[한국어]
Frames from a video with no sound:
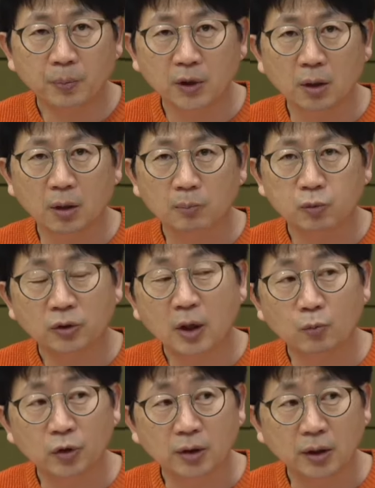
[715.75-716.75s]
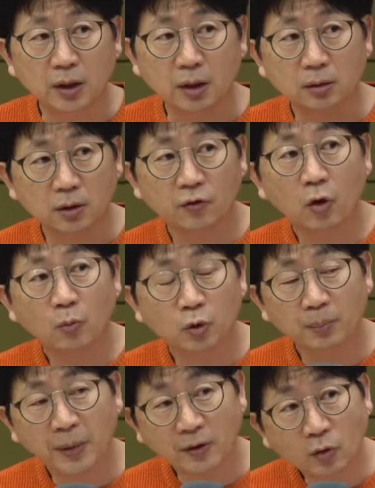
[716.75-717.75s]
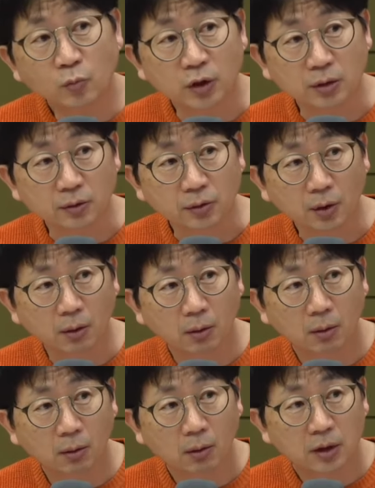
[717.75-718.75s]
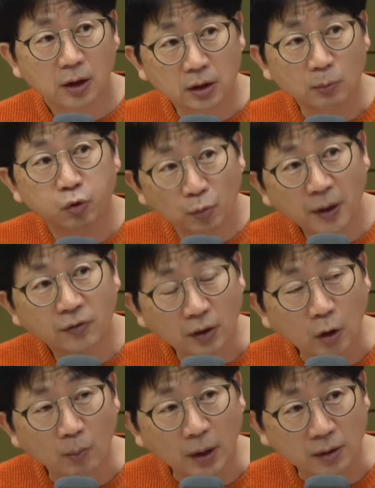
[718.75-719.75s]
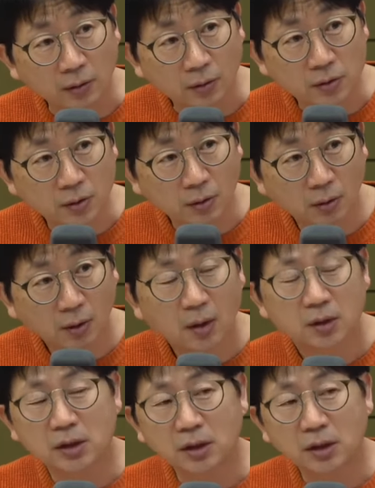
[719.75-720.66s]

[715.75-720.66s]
어, 풍남문인데 예. 를 들어 서문은 패서문이거든요 음. 이게 이제 풍패에서 나온 말인 거죠. 네. 이제